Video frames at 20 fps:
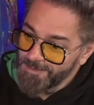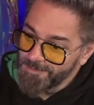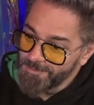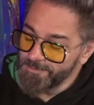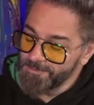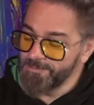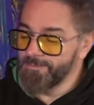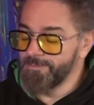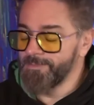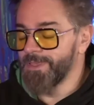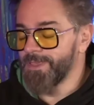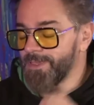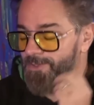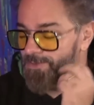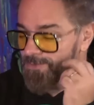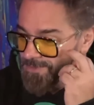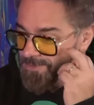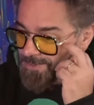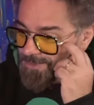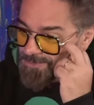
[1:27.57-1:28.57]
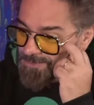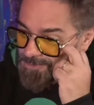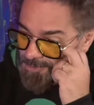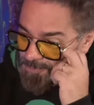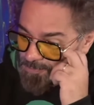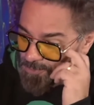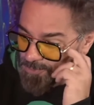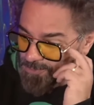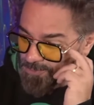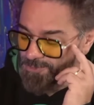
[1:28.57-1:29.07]
Meu Deus, tipo
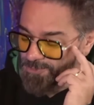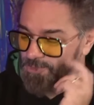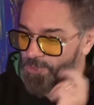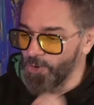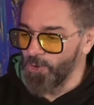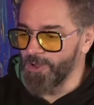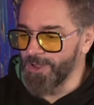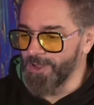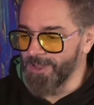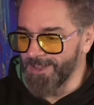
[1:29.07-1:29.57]
então, tipo o cara slogan,